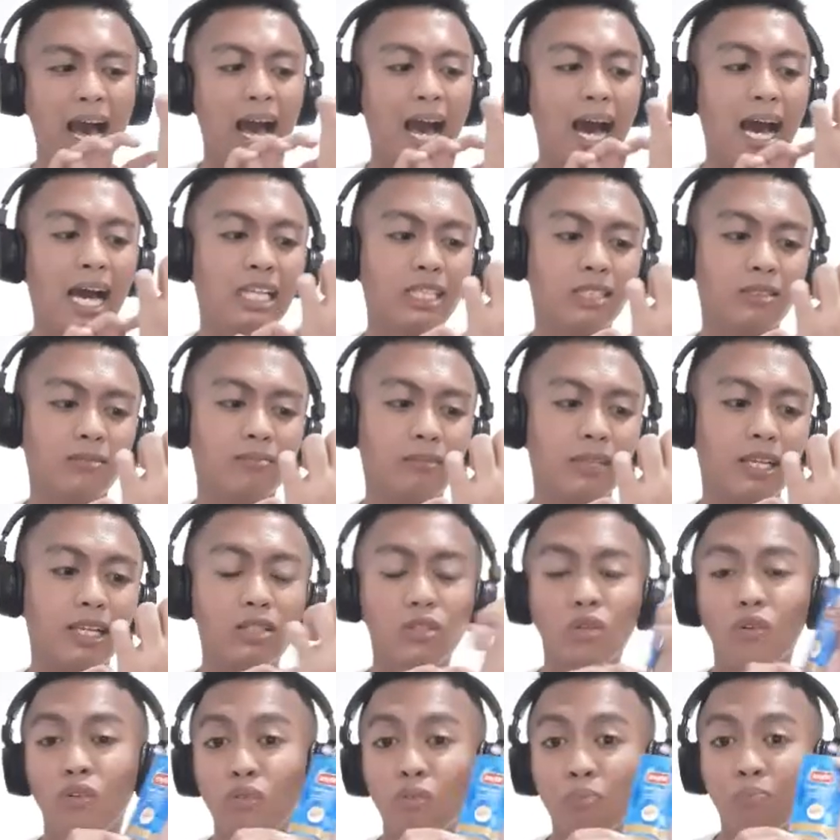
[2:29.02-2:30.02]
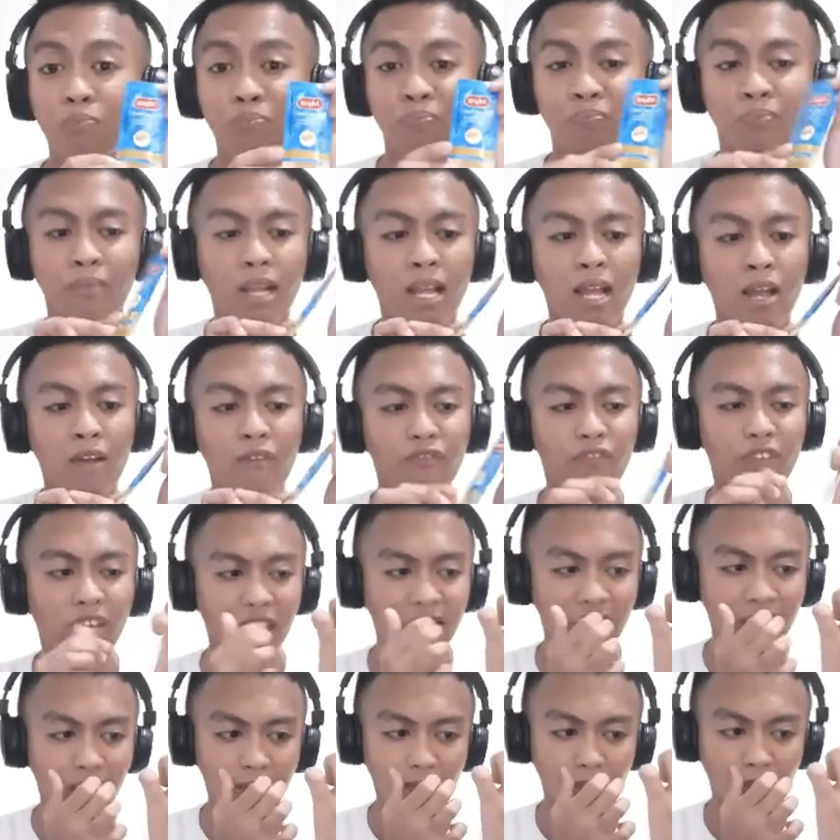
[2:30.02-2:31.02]
At itong
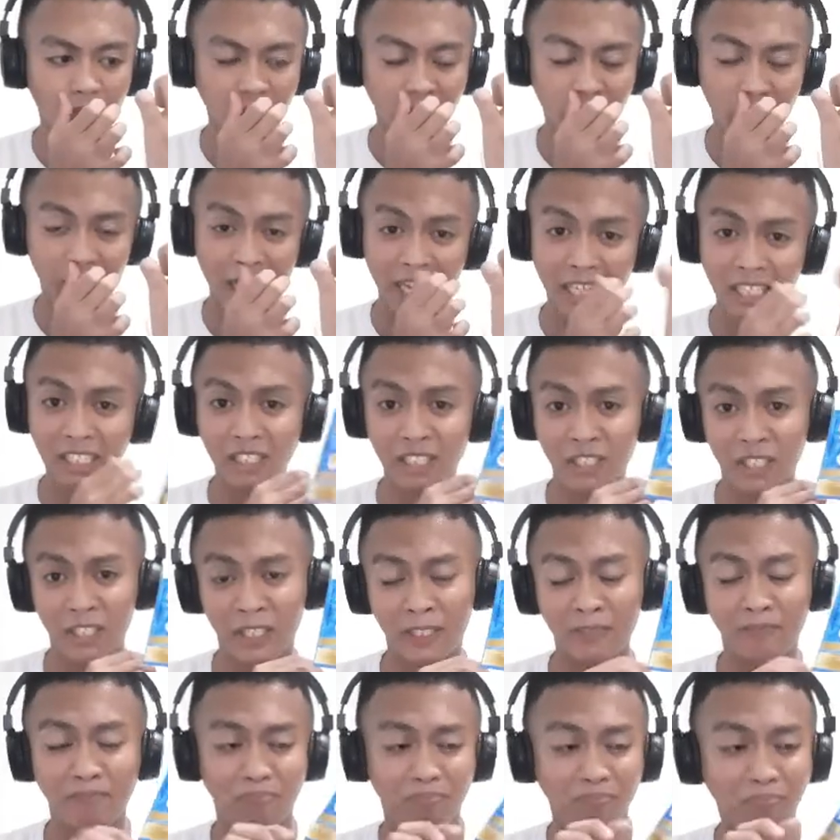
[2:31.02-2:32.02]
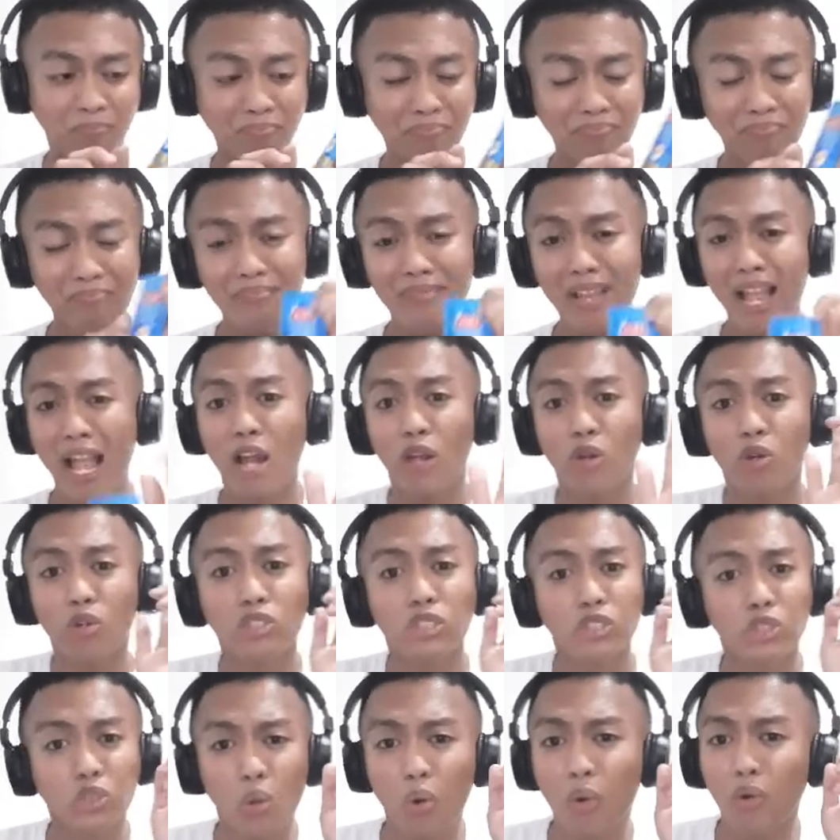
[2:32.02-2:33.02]
facial moisturizer,
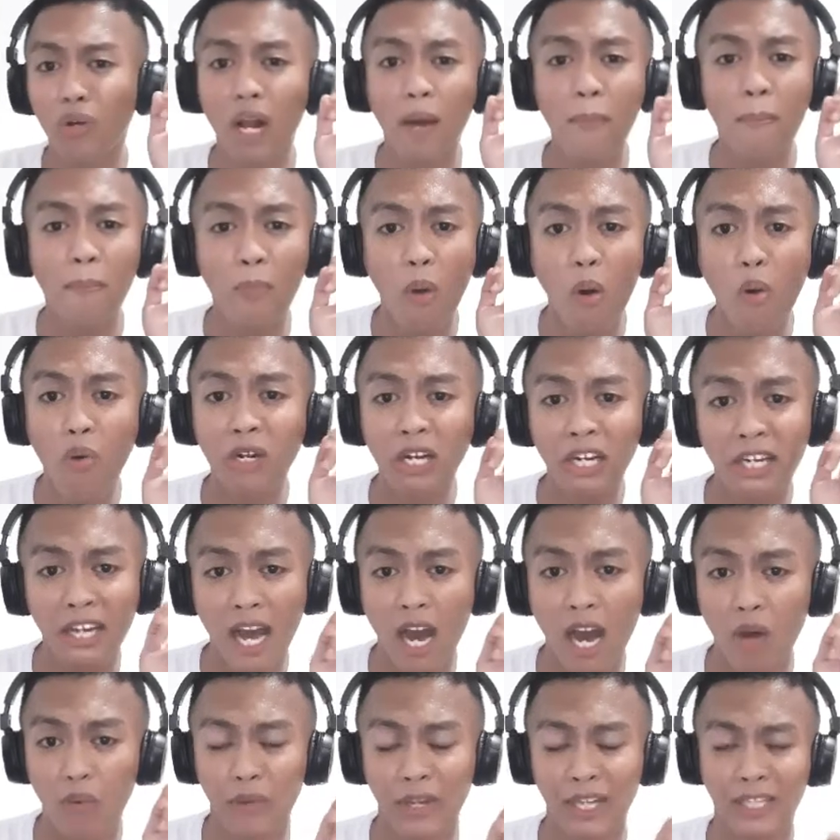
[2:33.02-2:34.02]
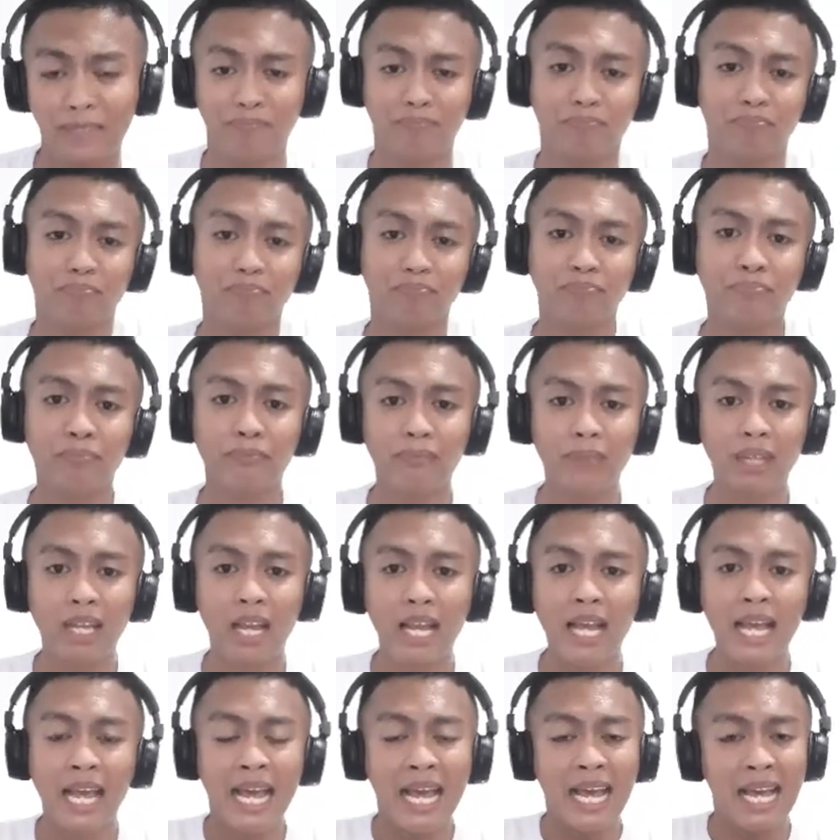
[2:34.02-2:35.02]
gusto ko lang pong linawin.
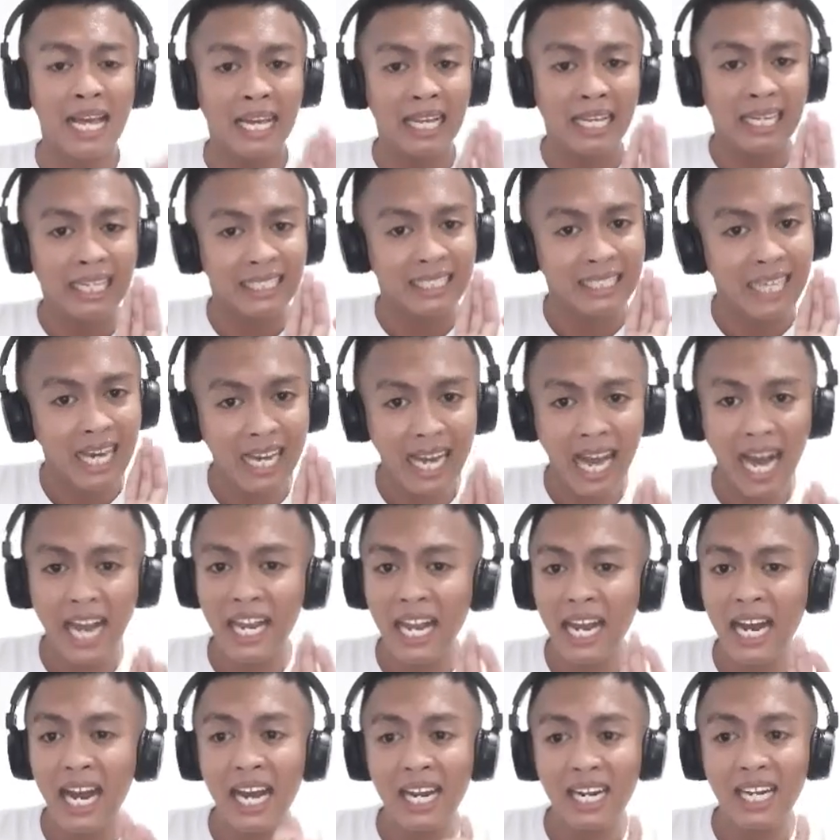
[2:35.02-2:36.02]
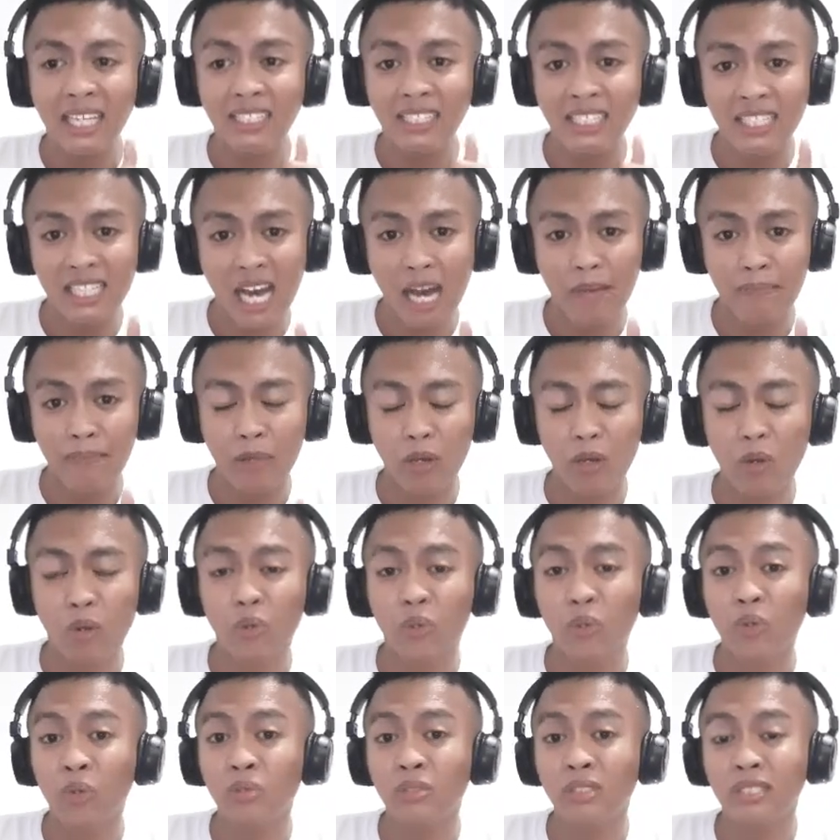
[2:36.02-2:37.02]
Kagaya nga ng sinabi ko
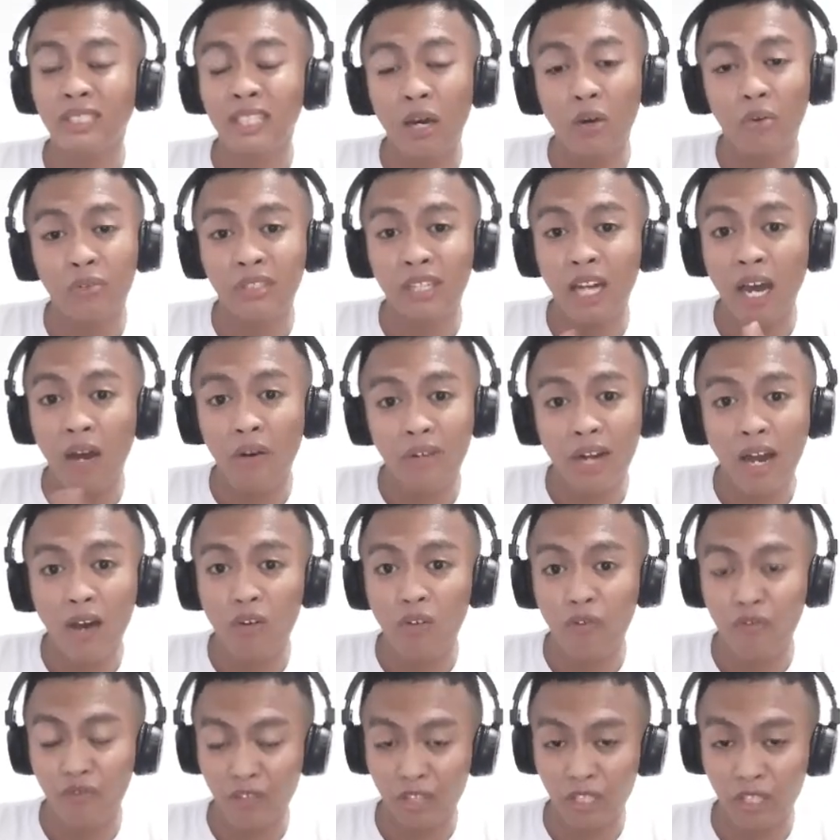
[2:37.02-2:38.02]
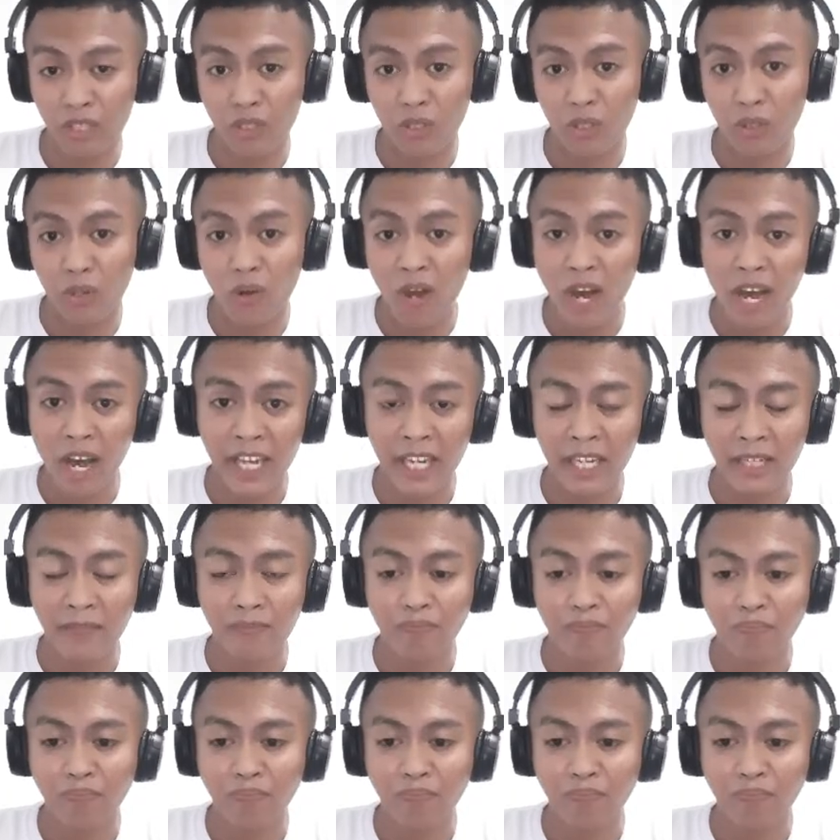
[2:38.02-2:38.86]
nung sa una-una kong video ay